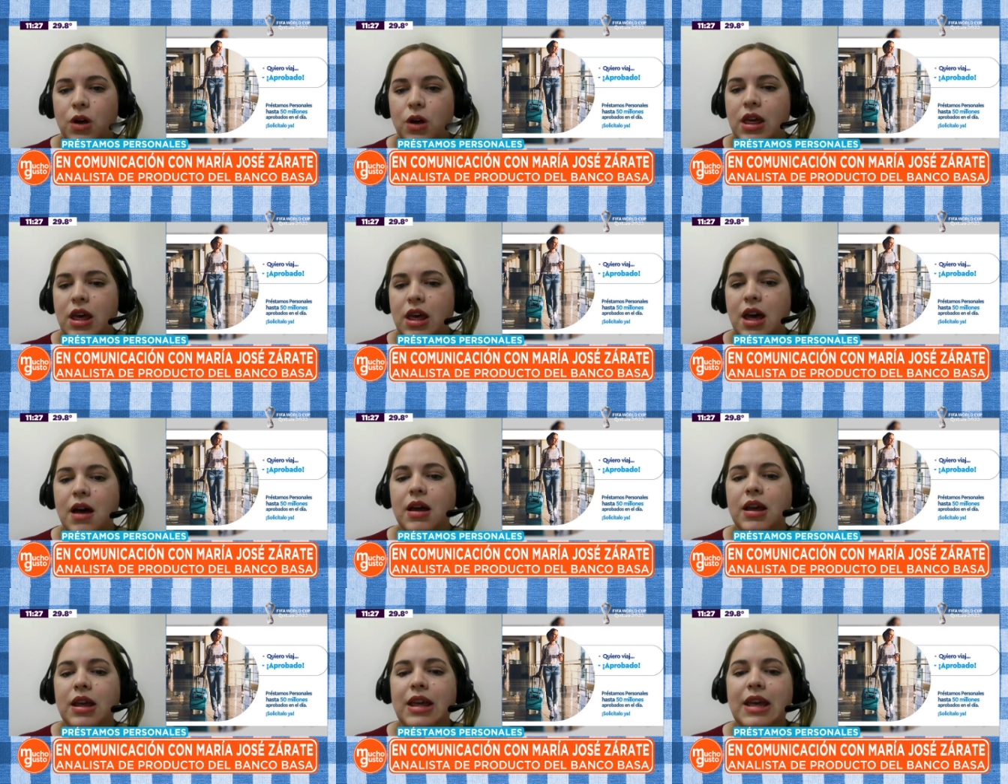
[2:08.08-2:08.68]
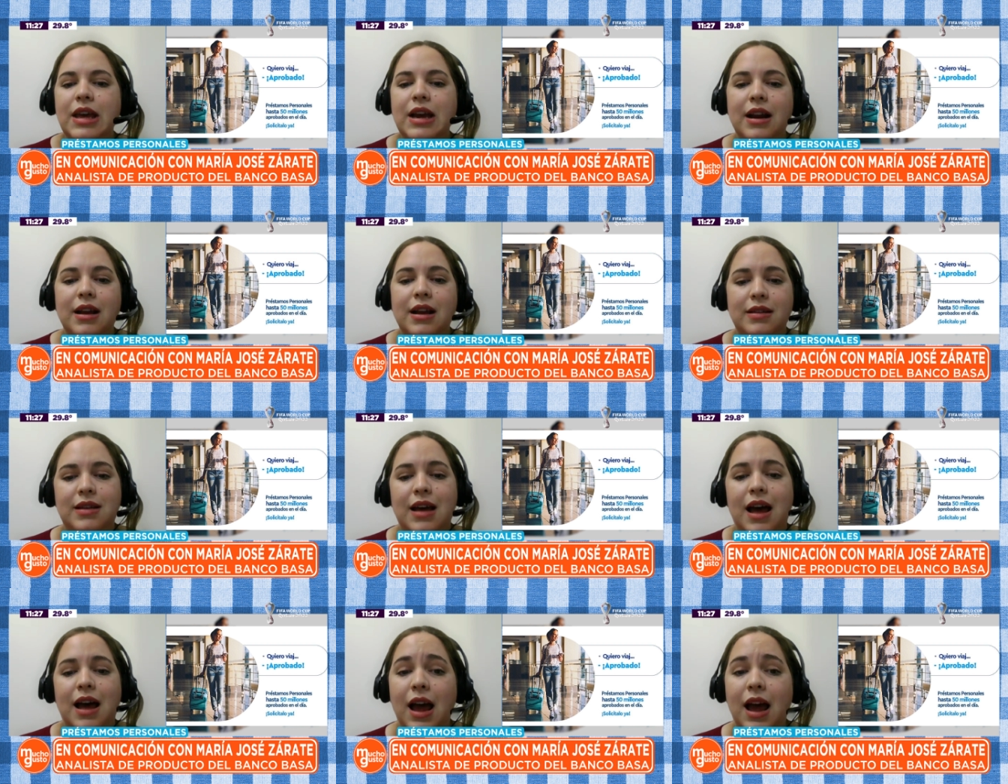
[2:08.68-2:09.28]
Hoy día
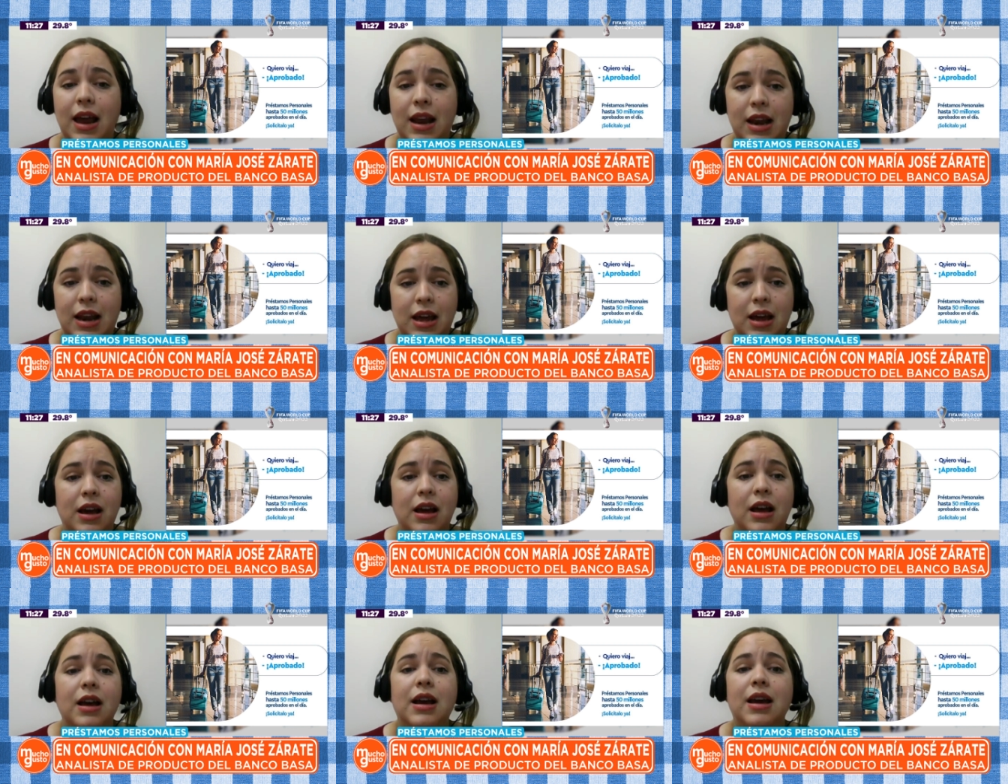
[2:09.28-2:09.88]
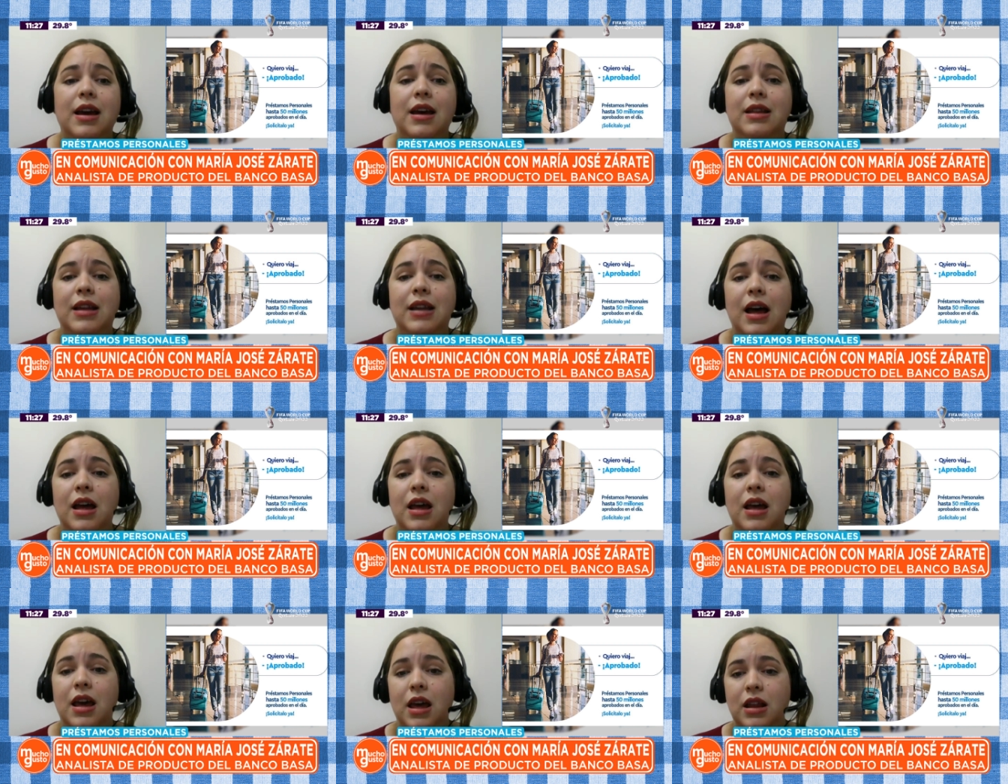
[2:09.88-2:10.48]
ingresás al link que
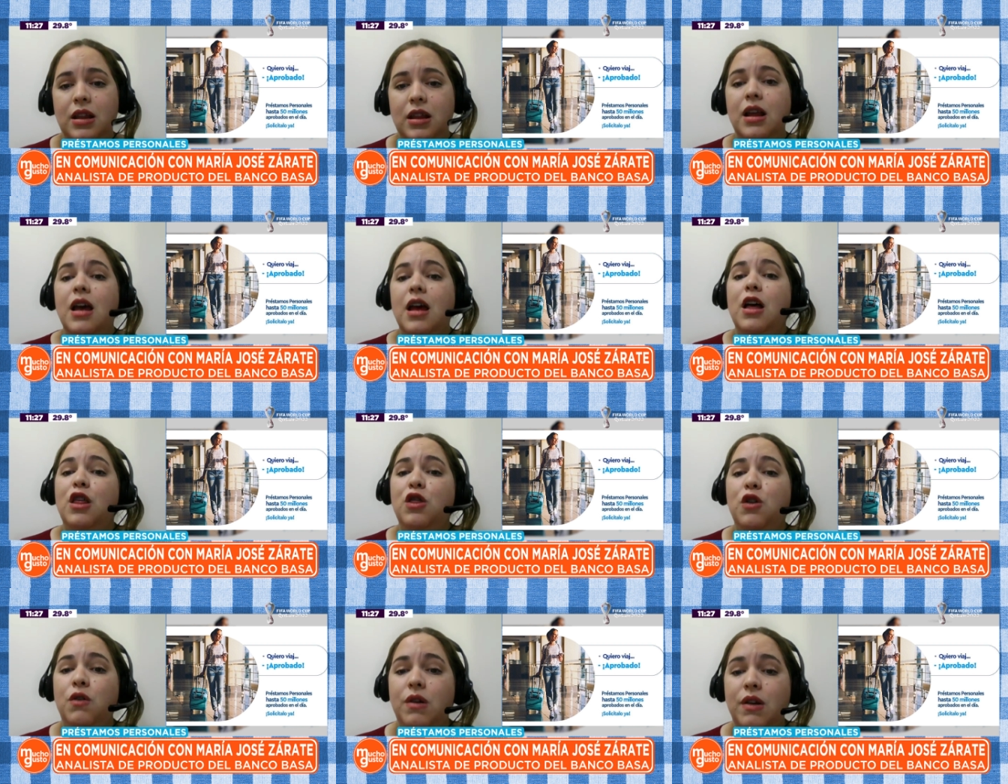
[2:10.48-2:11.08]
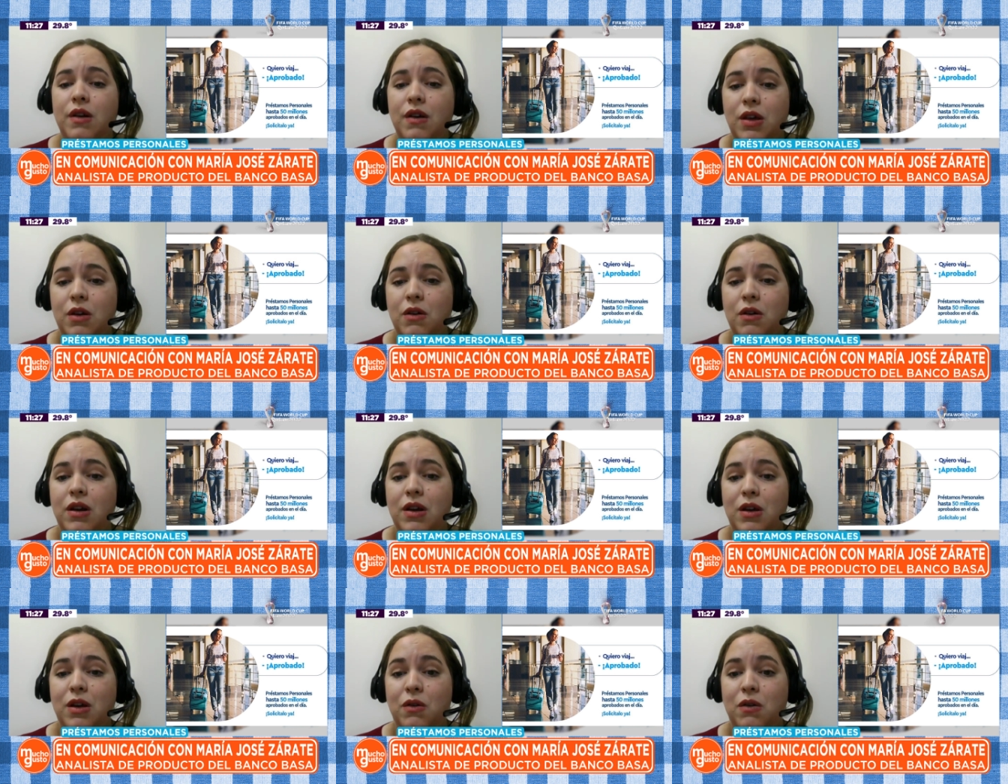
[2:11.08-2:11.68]
está en
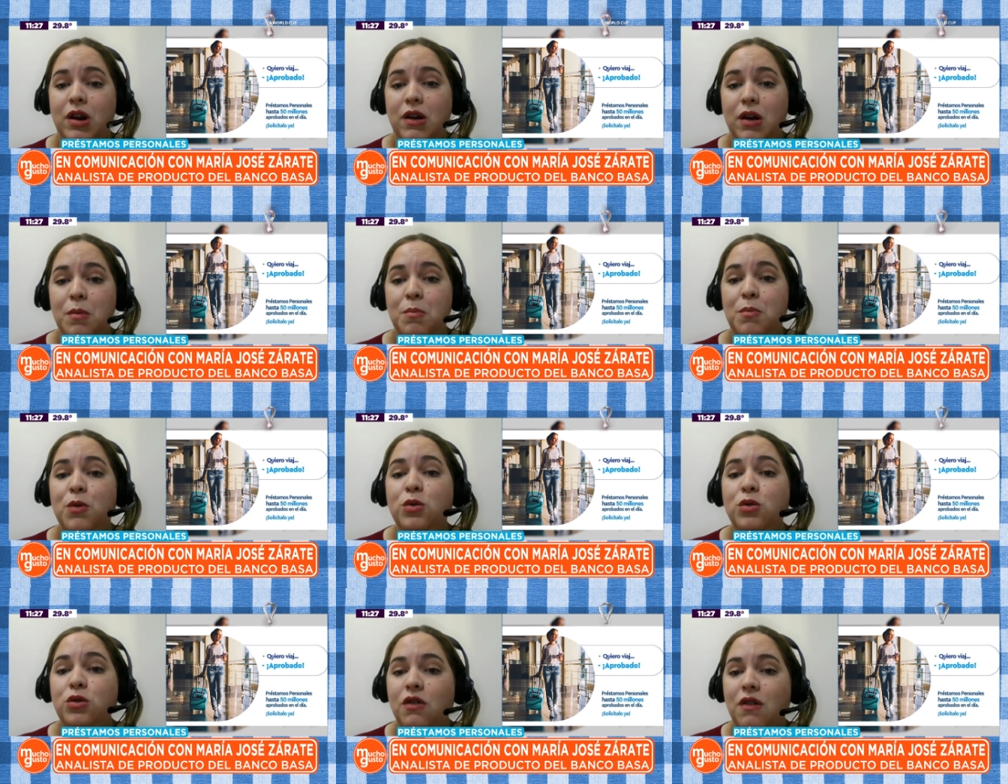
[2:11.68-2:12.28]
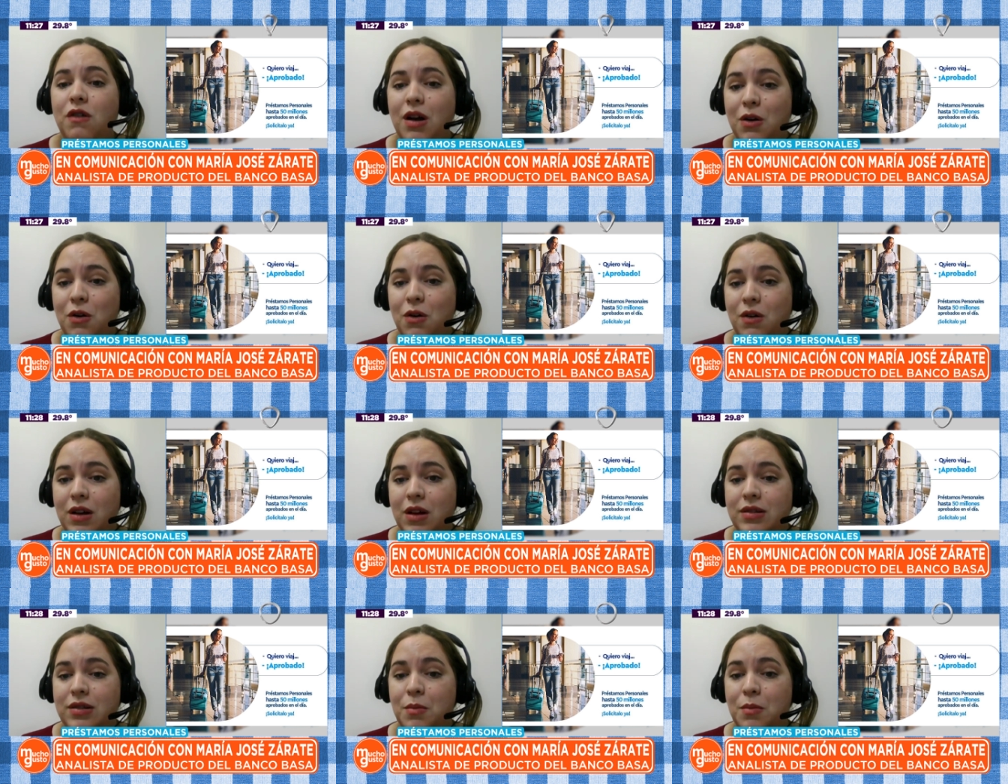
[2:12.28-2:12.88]

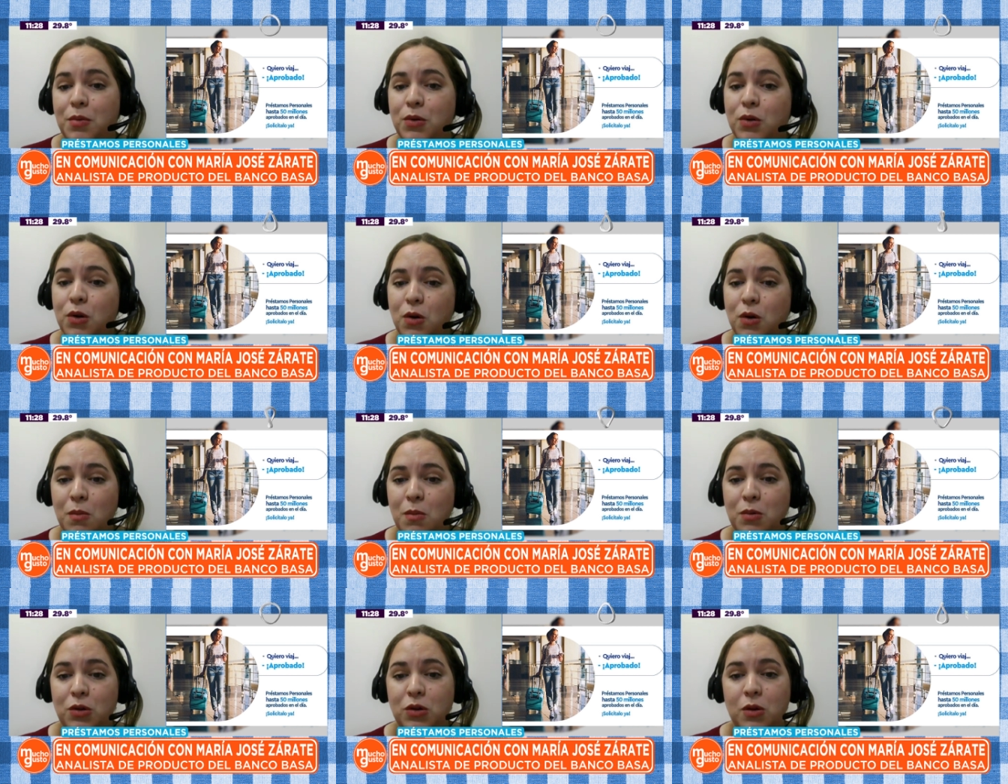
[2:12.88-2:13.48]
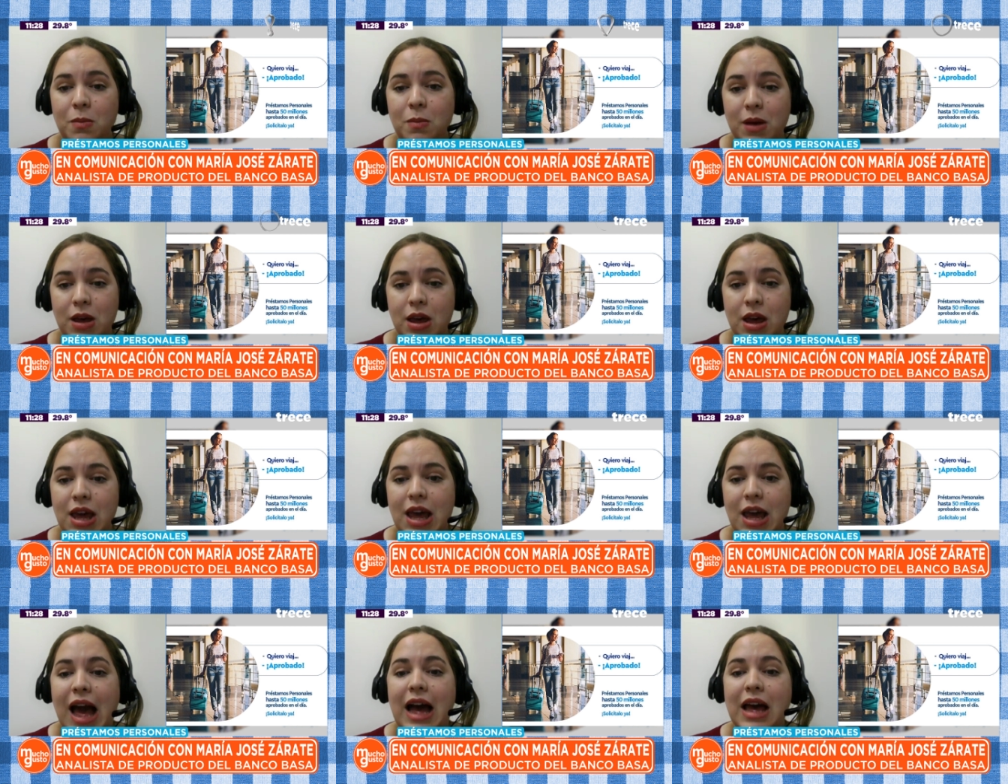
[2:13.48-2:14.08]

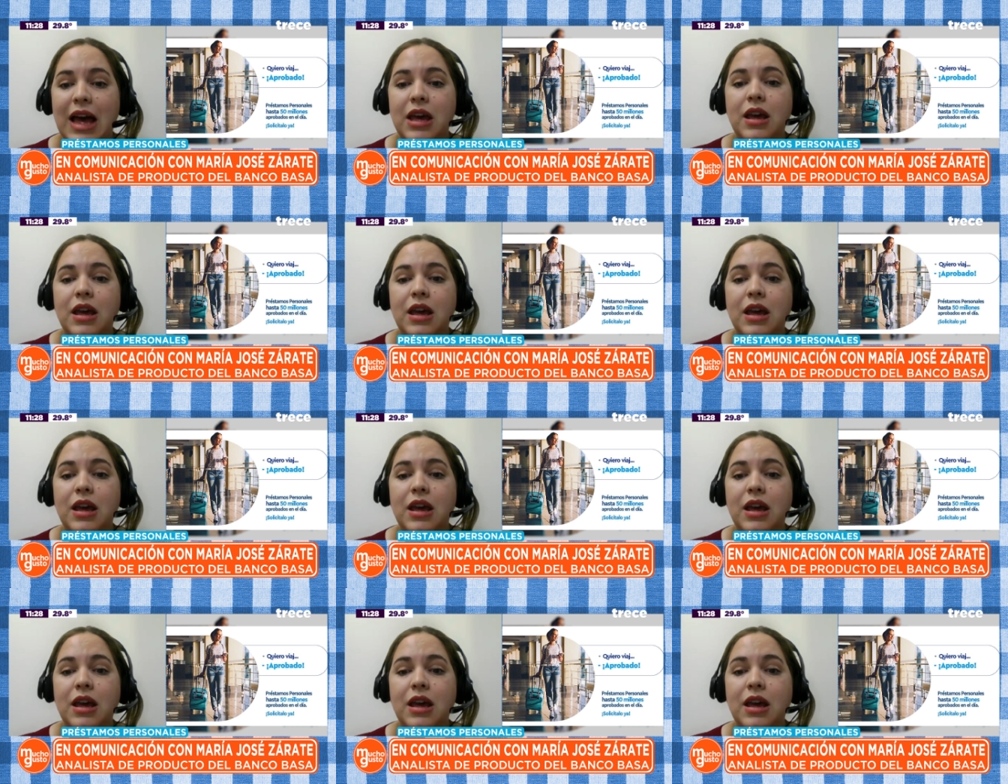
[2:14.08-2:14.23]
www.bancobasa.com.pi